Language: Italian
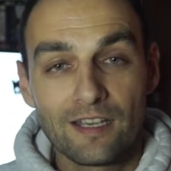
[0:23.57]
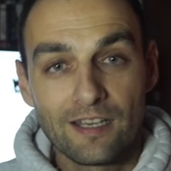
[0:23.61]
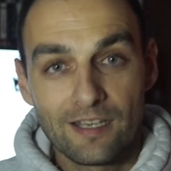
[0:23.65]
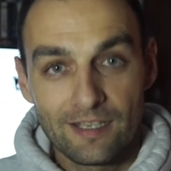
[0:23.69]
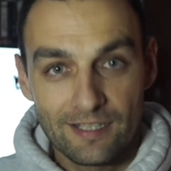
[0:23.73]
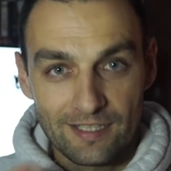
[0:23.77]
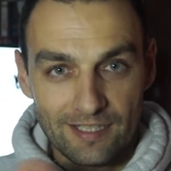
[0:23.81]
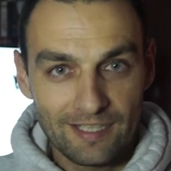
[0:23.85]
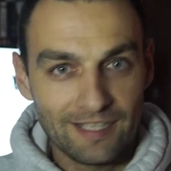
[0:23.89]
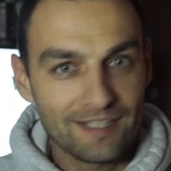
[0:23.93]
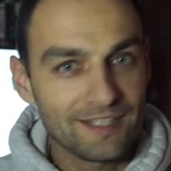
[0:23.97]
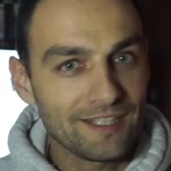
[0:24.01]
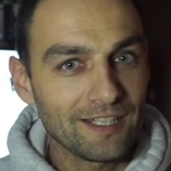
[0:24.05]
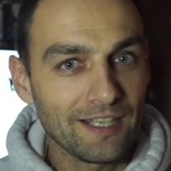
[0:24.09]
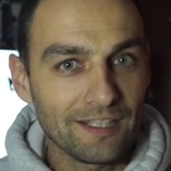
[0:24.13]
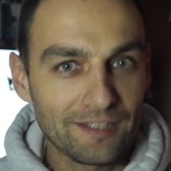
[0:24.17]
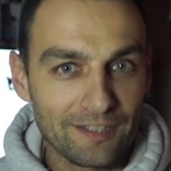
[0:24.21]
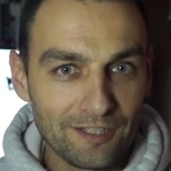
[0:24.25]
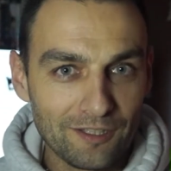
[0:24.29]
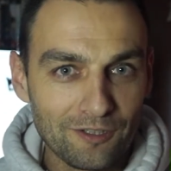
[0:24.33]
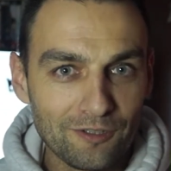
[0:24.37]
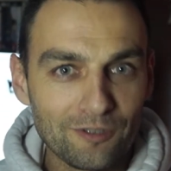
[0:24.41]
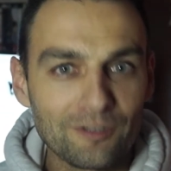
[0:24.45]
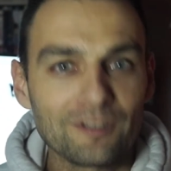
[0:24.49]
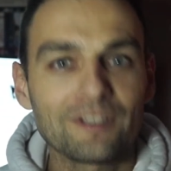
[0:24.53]

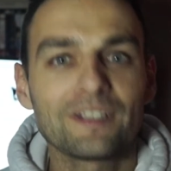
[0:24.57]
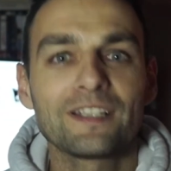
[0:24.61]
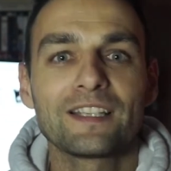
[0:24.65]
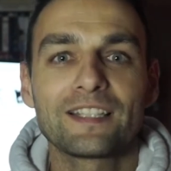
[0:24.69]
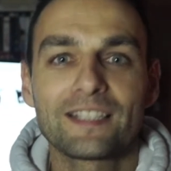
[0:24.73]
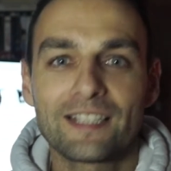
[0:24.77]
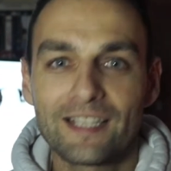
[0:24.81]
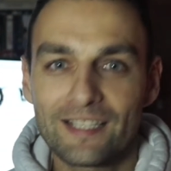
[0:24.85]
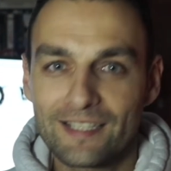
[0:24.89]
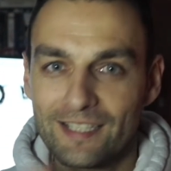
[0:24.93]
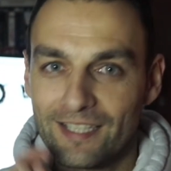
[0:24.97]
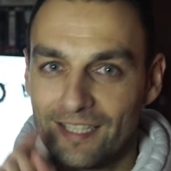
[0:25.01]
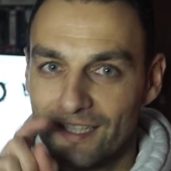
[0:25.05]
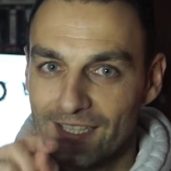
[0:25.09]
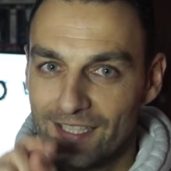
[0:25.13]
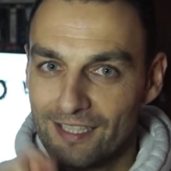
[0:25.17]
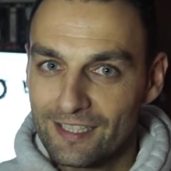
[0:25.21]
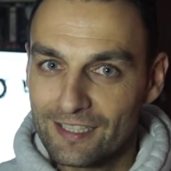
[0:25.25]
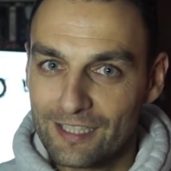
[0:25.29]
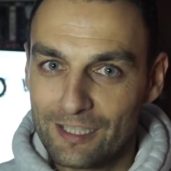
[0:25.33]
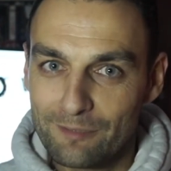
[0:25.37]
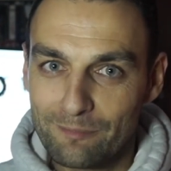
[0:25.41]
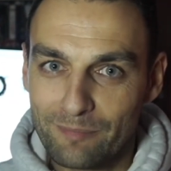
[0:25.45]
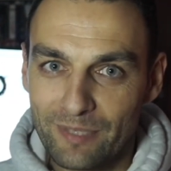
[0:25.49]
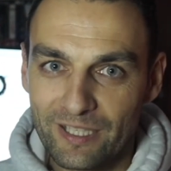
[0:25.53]
Schiacciatelo e schiacciate la
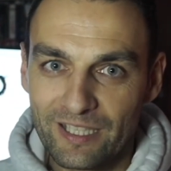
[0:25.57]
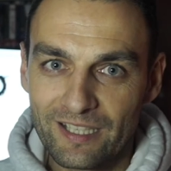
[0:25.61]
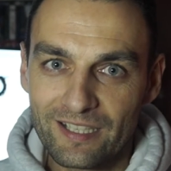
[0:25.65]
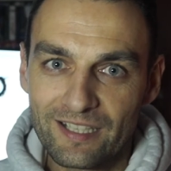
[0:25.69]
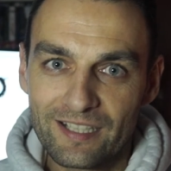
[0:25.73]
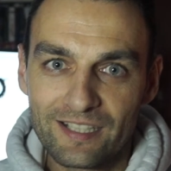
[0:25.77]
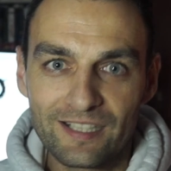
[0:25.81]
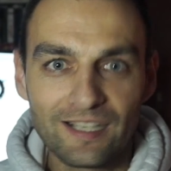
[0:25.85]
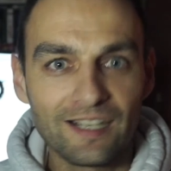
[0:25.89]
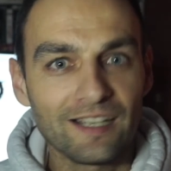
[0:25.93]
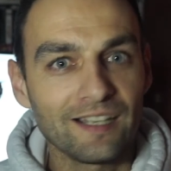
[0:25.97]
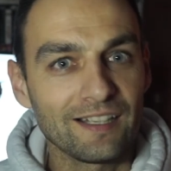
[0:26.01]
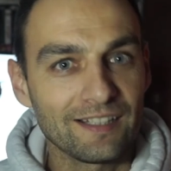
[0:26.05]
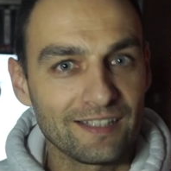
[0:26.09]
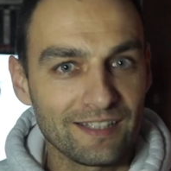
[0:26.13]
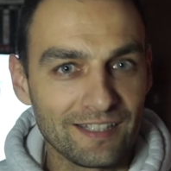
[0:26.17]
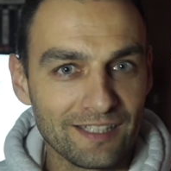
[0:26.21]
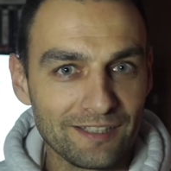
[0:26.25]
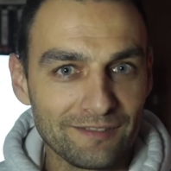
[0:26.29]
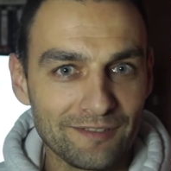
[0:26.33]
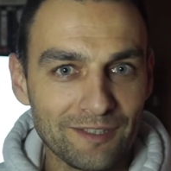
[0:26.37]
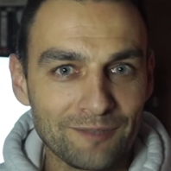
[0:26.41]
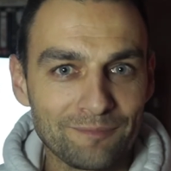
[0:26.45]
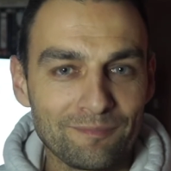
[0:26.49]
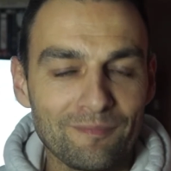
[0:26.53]
campanellina
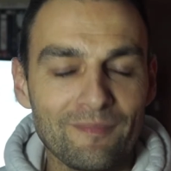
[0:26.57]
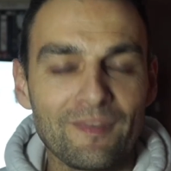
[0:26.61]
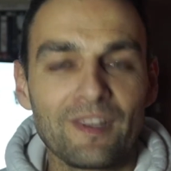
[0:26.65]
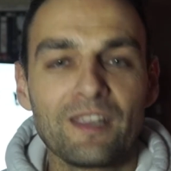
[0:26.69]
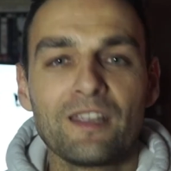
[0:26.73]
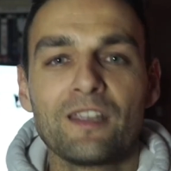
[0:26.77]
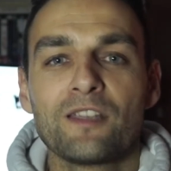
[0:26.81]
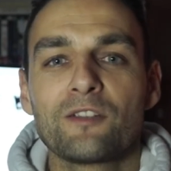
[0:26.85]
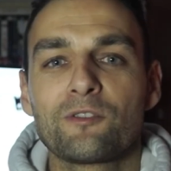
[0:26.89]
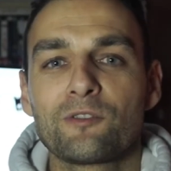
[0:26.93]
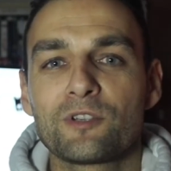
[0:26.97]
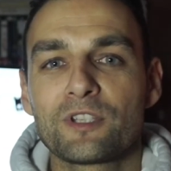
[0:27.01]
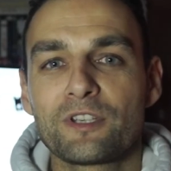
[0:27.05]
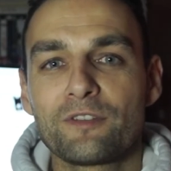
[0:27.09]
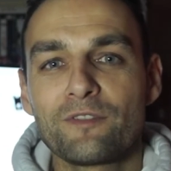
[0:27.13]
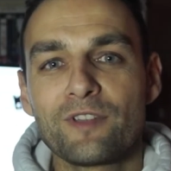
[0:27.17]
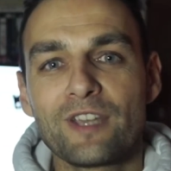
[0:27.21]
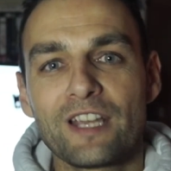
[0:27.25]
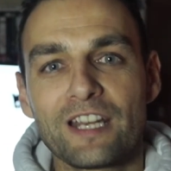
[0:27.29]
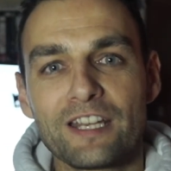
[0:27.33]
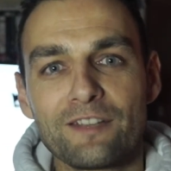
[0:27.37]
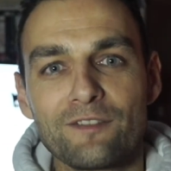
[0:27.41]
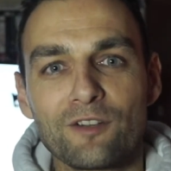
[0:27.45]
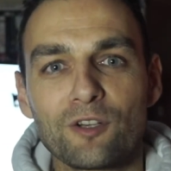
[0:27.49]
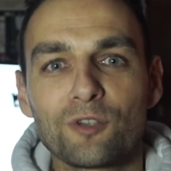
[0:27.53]
attiva così vi
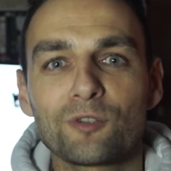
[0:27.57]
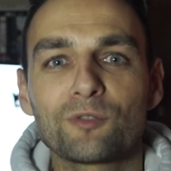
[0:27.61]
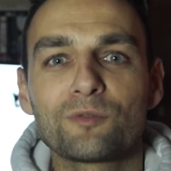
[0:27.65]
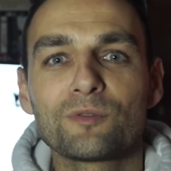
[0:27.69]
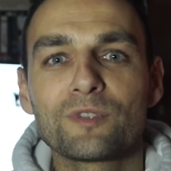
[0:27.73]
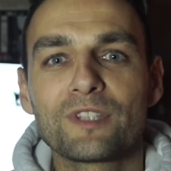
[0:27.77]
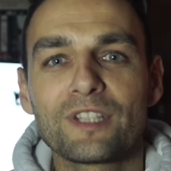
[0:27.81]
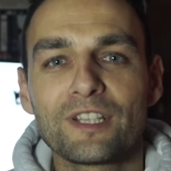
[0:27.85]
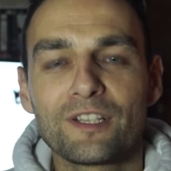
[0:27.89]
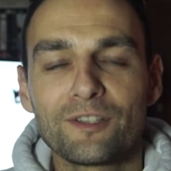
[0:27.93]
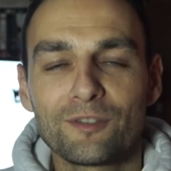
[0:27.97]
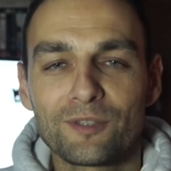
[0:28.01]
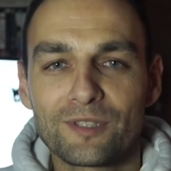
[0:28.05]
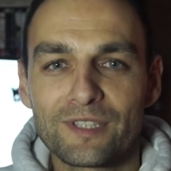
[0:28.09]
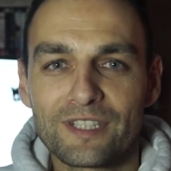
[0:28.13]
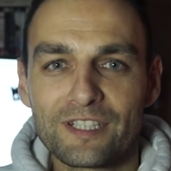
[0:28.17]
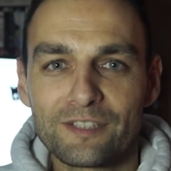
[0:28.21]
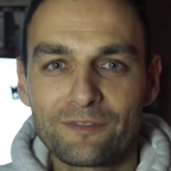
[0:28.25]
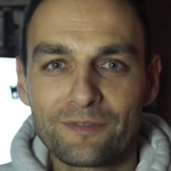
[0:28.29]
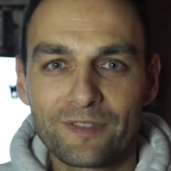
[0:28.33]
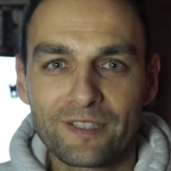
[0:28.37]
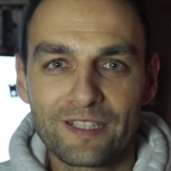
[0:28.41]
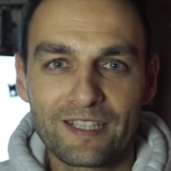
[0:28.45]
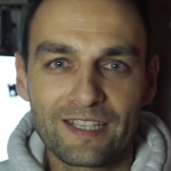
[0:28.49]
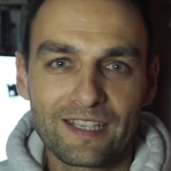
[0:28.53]
arrivano tutte le
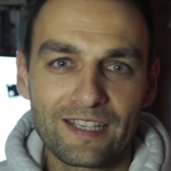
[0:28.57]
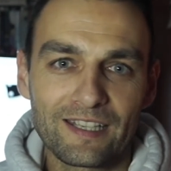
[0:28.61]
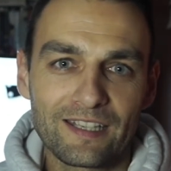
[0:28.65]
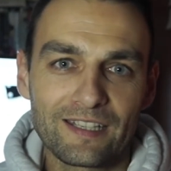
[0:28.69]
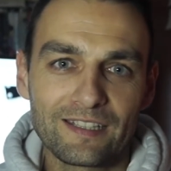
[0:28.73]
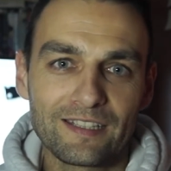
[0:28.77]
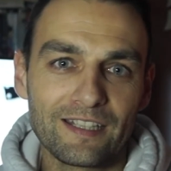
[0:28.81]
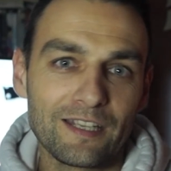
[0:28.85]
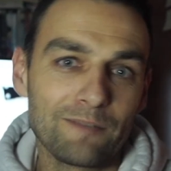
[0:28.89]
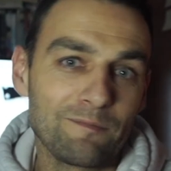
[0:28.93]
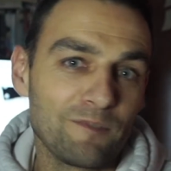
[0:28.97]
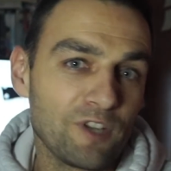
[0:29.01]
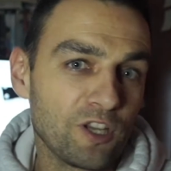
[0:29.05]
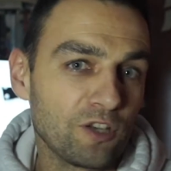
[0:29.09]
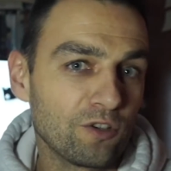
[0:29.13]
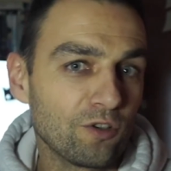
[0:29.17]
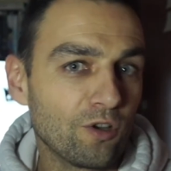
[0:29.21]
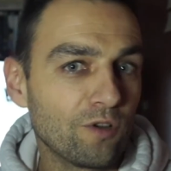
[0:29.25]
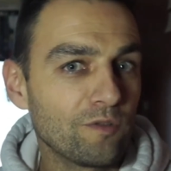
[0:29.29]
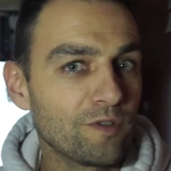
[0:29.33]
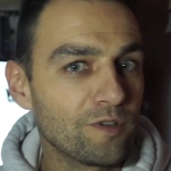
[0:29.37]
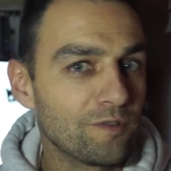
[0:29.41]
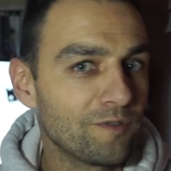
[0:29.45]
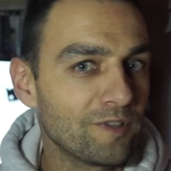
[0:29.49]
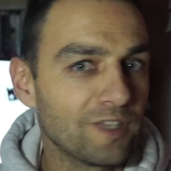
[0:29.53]
notifiche dei miei
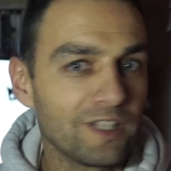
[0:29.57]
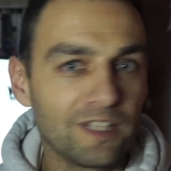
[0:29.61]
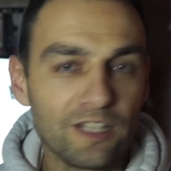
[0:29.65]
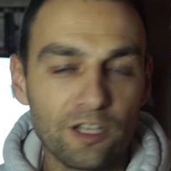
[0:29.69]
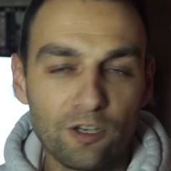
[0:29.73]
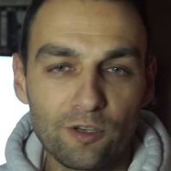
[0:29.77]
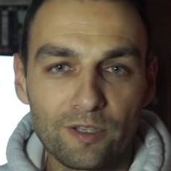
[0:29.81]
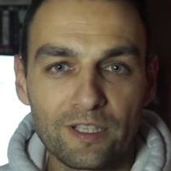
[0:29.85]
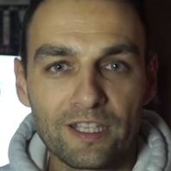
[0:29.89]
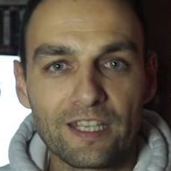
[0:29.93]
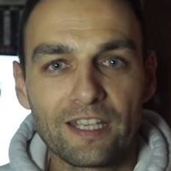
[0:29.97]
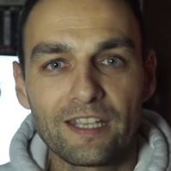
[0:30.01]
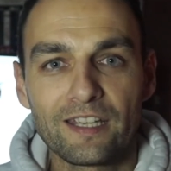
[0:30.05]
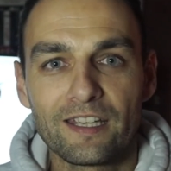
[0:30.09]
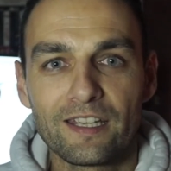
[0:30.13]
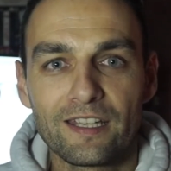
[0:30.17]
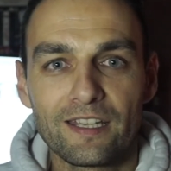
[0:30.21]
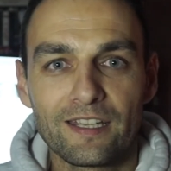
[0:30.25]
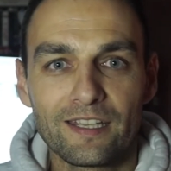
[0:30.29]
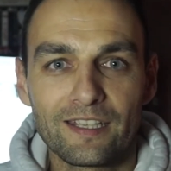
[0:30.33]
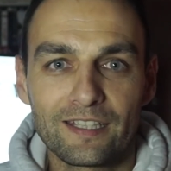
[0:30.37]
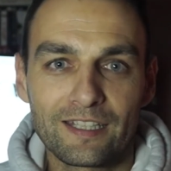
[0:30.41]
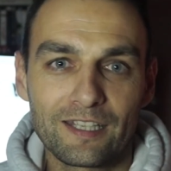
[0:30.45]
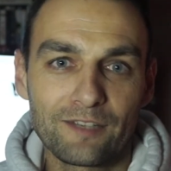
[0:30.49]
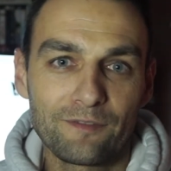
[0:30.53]
nuovi video
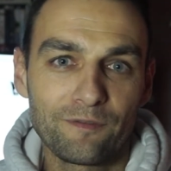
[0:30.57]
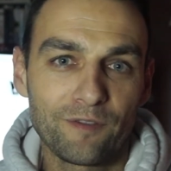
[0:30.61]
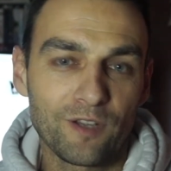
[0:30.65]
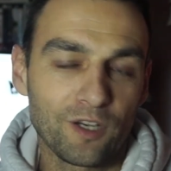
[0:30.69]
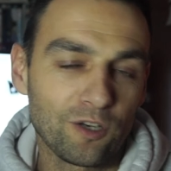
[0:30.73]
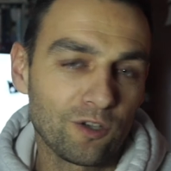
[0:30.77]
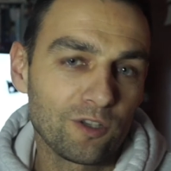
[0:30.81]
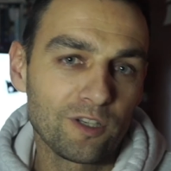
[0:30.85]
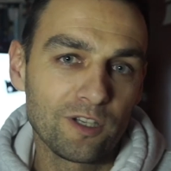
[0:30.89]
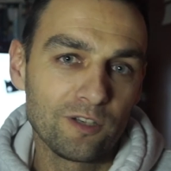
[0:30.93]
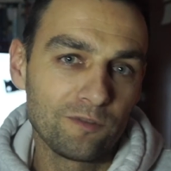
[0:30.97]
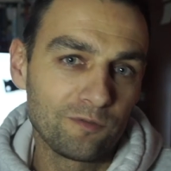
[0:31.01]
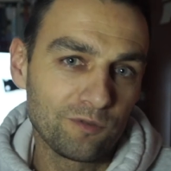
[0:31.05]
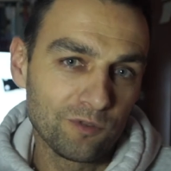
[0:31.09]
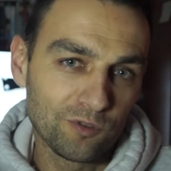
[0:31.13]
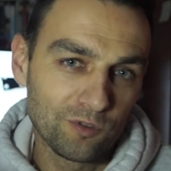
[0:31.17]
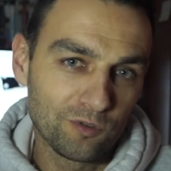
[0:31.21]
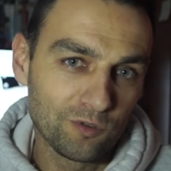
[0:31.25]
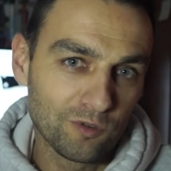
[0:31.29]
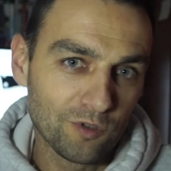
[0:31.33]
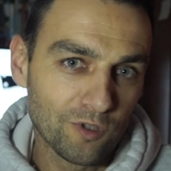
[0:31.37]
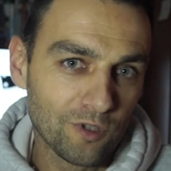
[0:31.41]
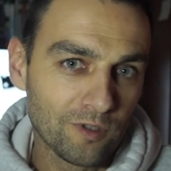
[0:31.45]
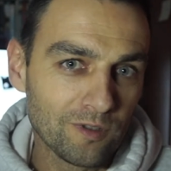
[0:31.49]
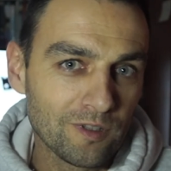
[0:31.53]
che, che farò nel
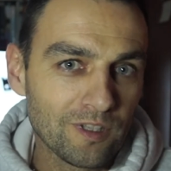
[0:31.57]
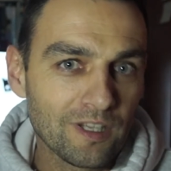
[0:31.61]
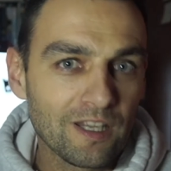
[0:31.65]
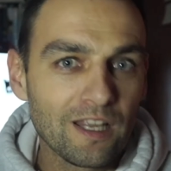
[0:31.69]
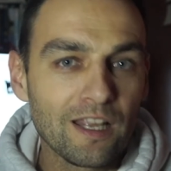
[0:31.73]
futuro.